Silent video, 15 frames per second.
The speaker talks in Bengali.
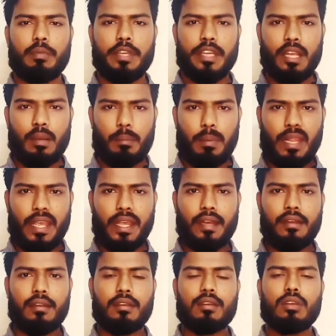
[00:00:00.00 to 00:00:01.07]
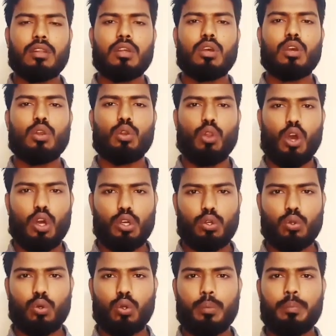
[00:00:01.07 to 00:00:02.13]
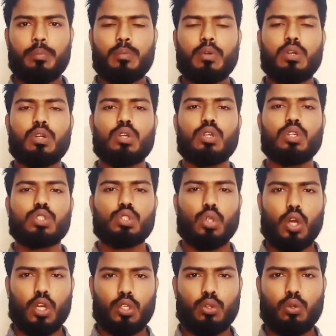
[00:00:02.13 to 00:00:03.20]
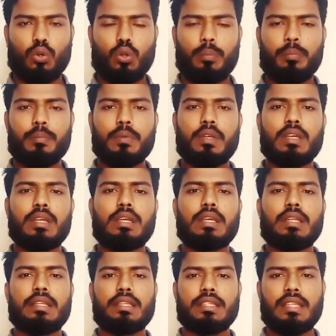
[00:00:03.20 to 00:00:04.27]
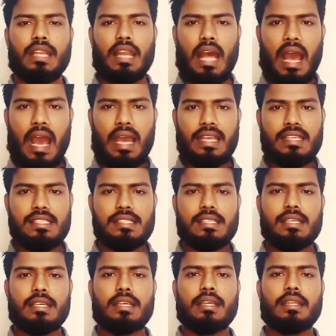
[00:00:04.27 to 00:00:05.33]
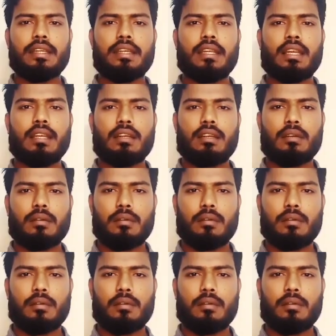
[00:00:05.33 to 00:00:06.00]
নিডল ব্লেড লং গ্রুপ শর্ট গ্রুপ নিডল আইস নিডল